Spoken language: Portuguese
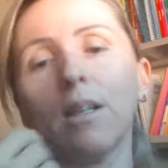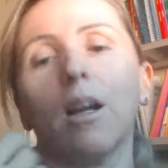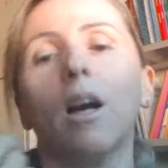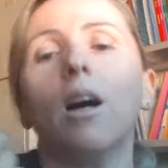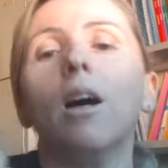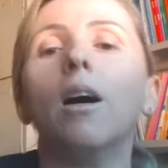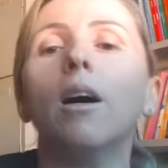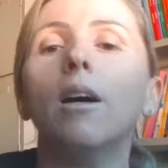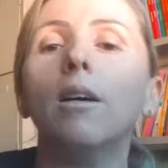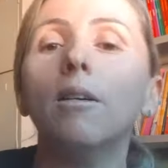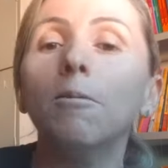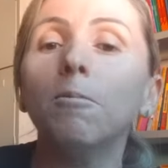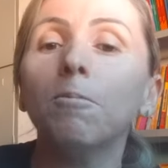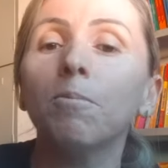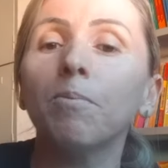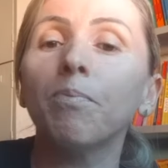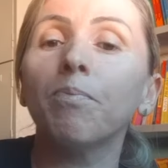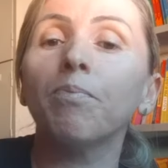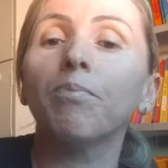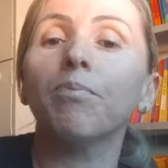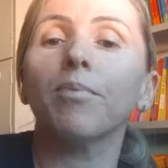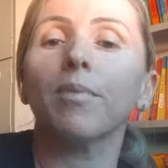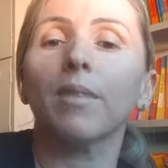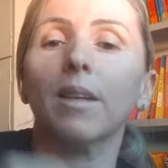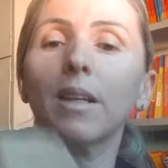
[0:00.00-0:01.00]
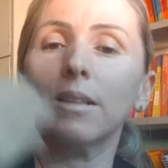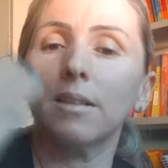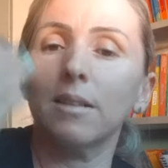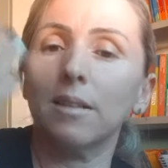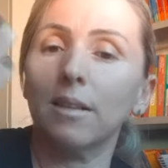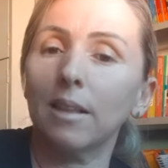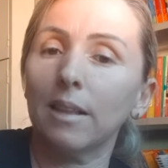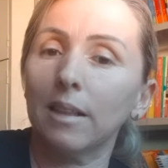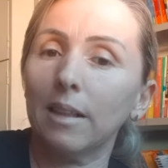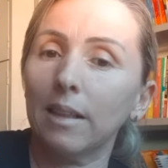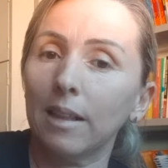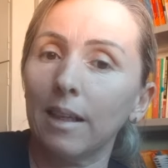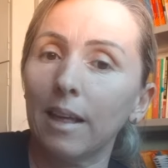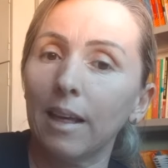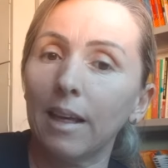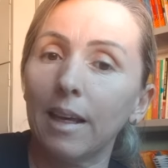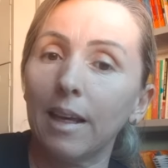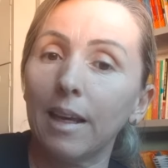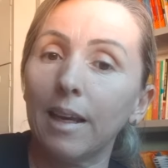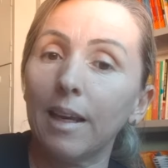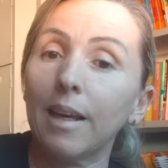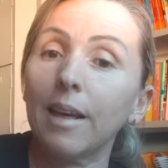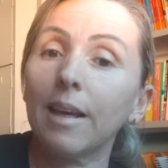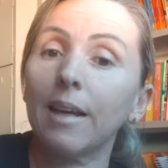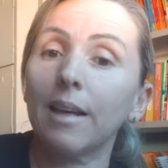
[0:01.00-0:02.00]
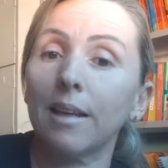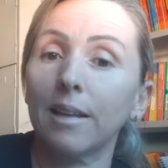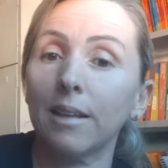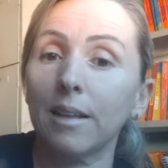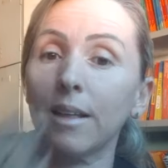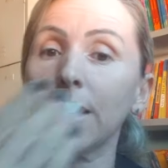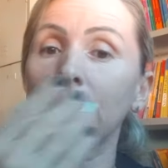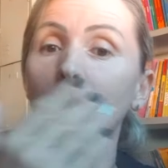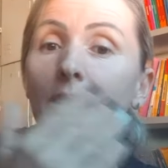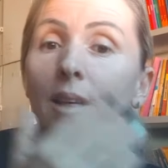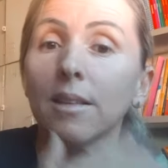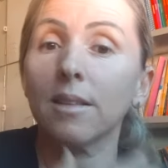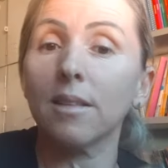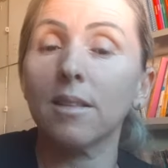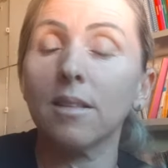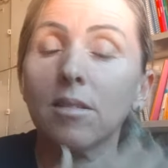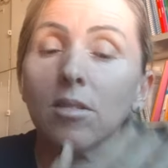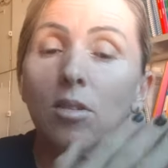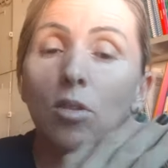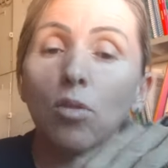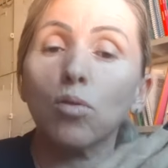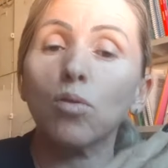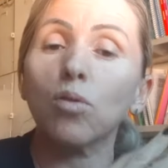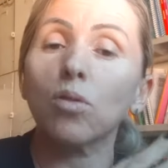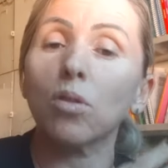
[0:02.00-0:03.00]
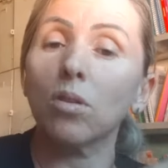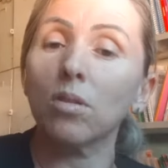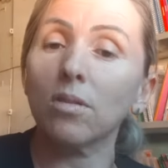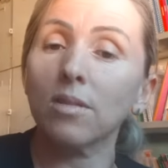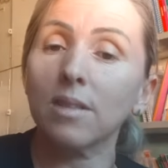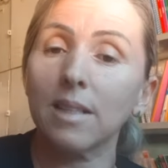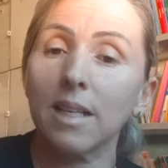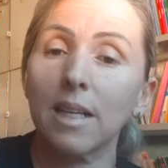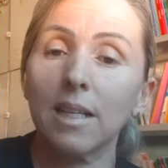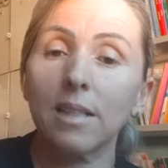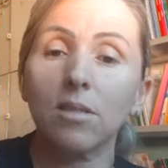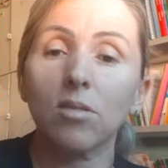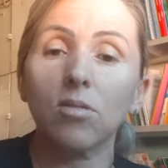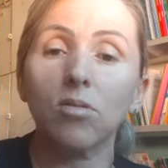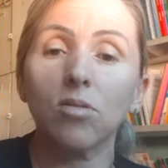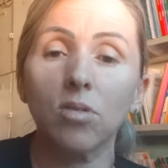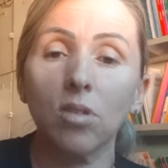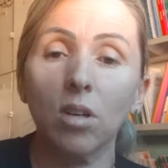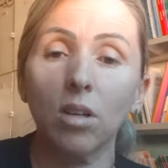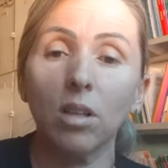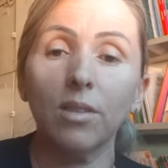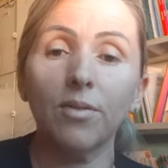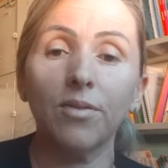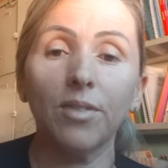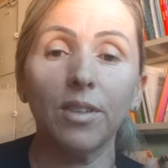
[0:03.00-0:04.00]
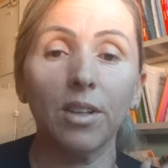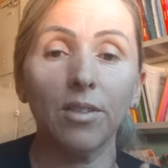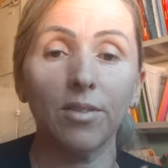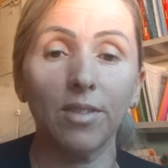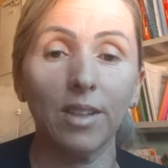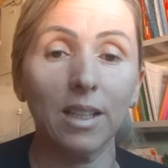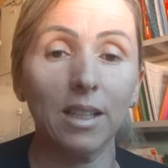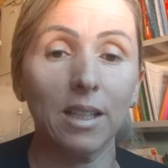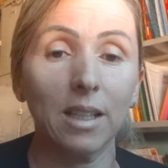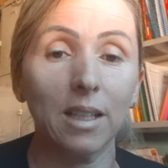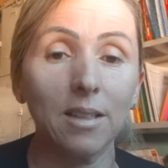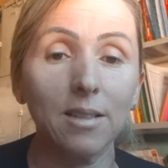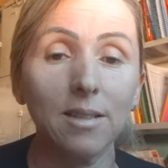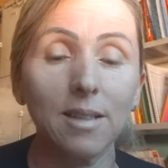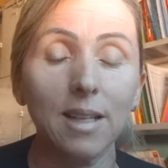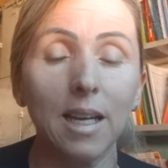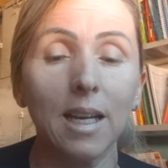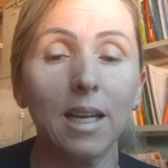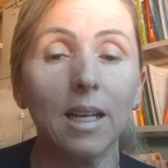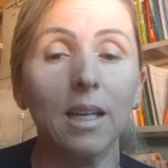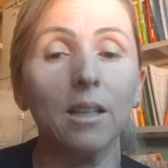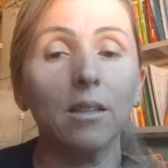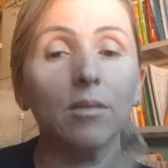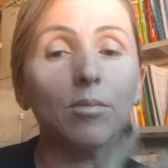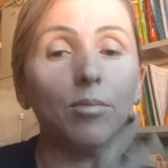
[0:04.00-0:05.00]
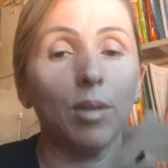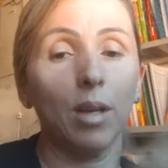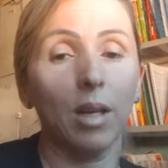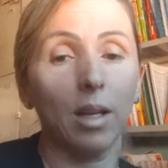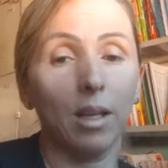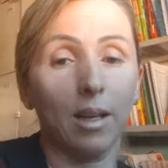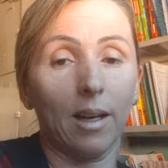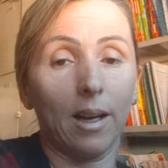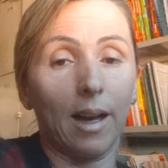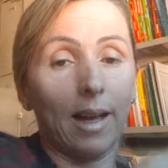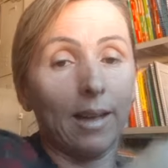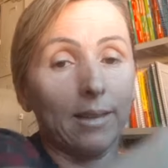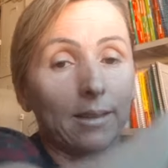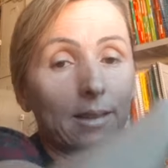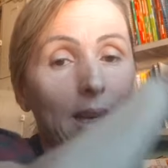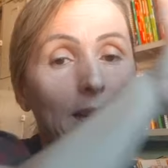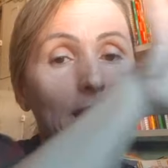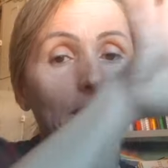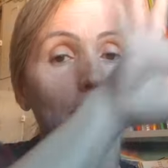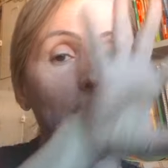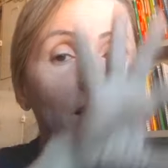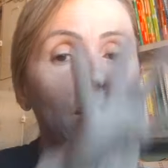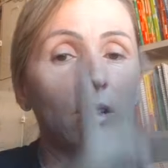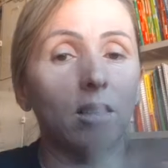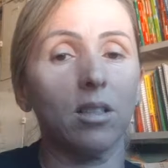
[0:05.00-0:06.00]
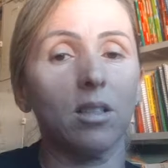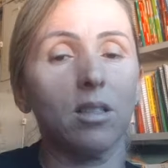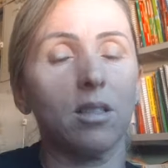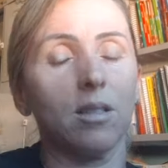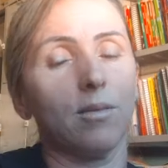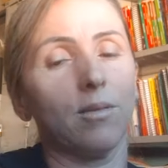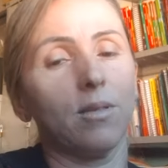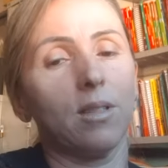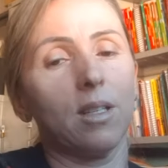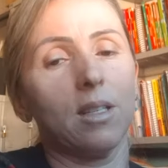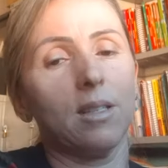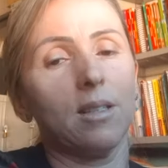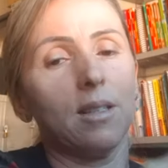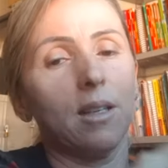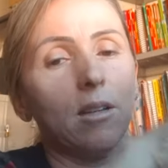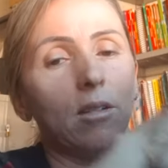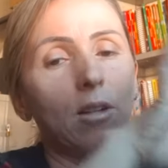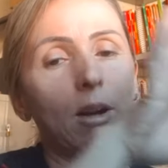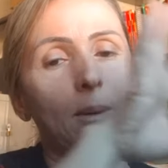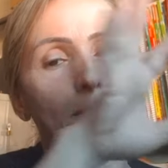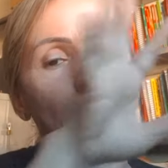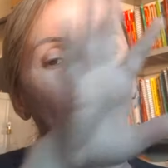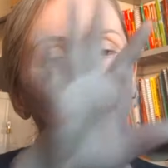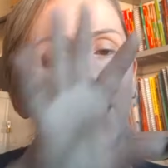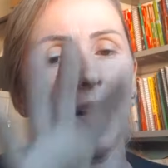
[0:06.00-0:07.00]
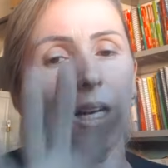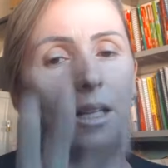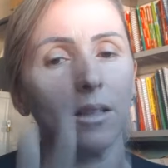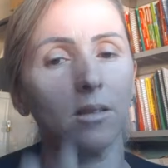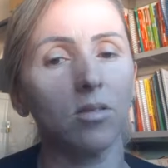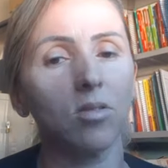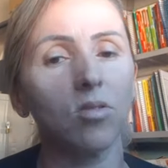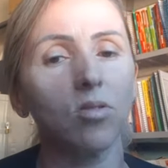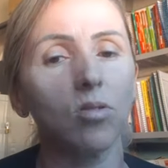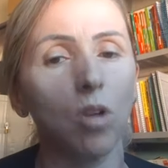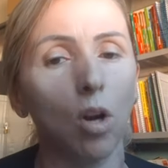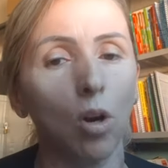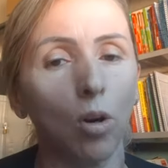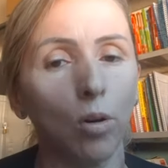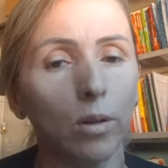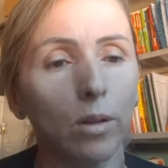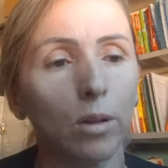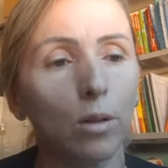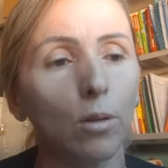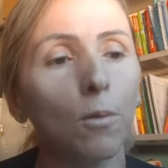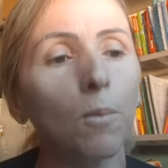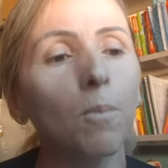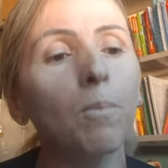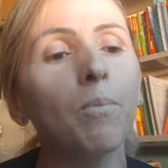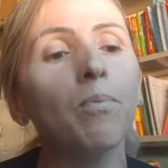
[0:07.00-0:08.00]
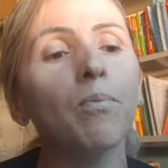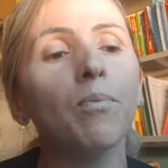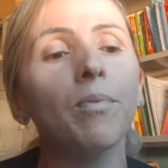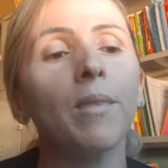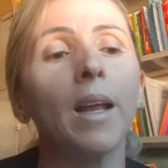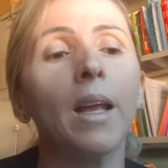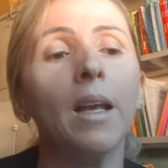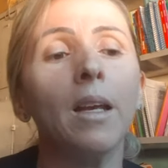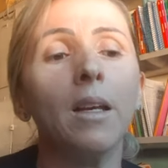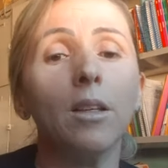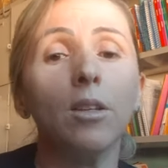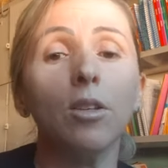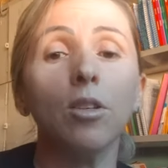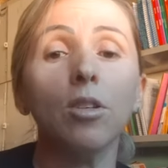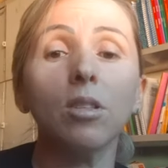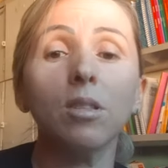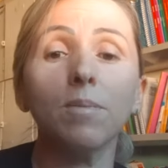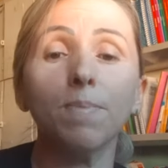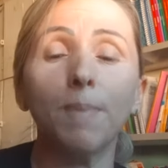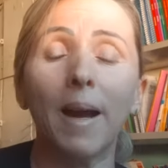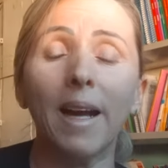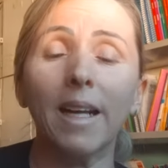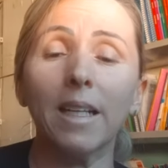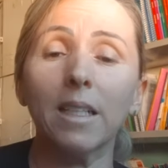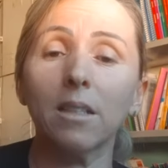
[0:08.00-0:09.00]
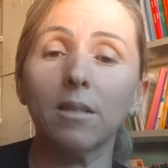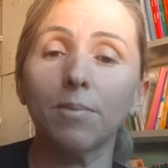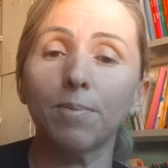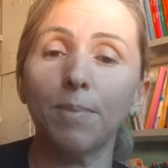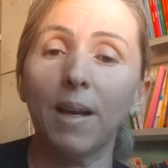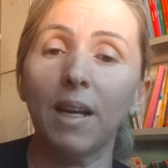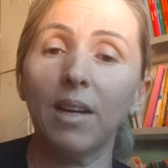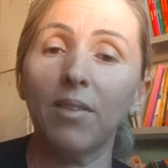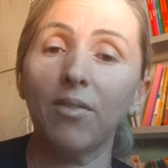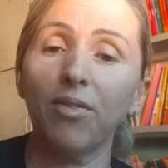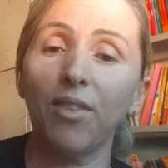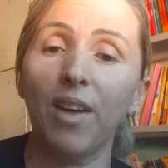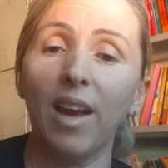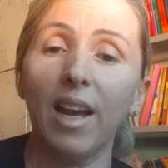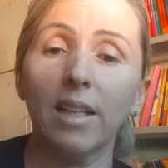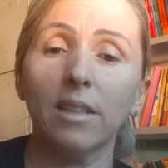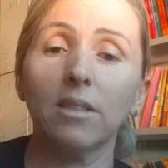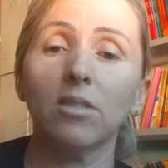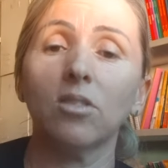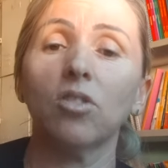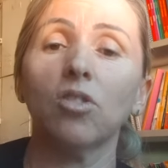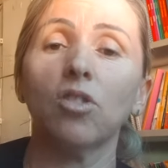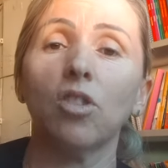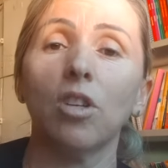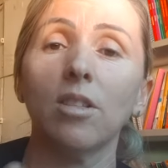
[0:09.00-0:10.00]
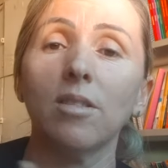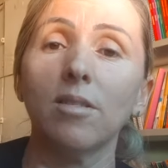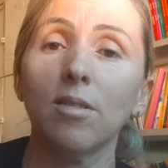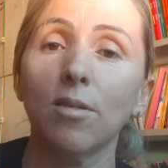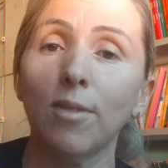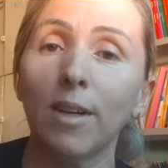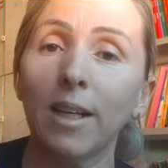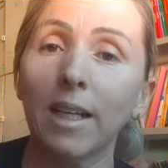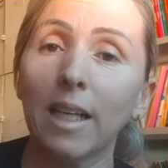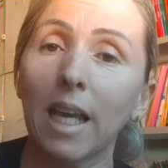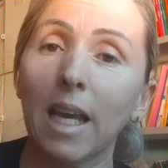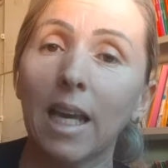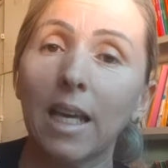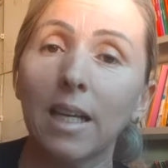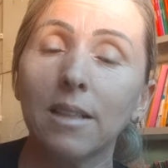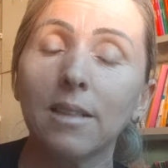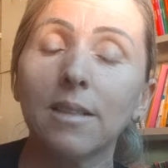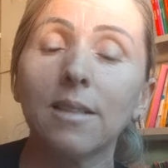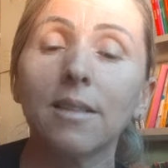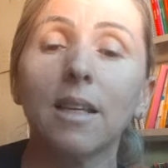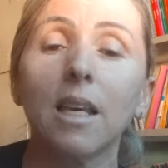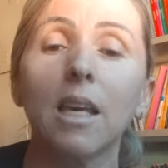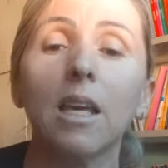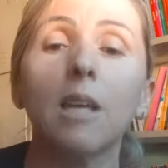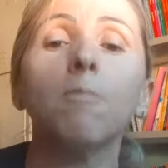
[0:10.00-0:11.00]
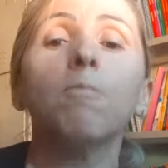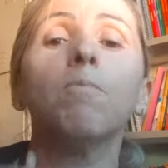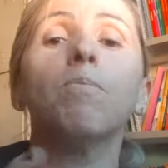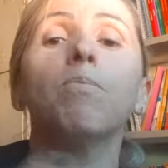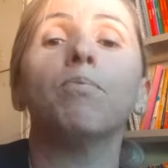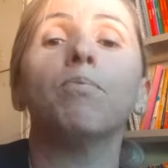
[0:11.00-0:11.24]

ó, é, esses são os conceitos que seu livrinho vai trazendo, que até então nós estamos fazendo um aparato histórico. E os países periféricos já são aqueles que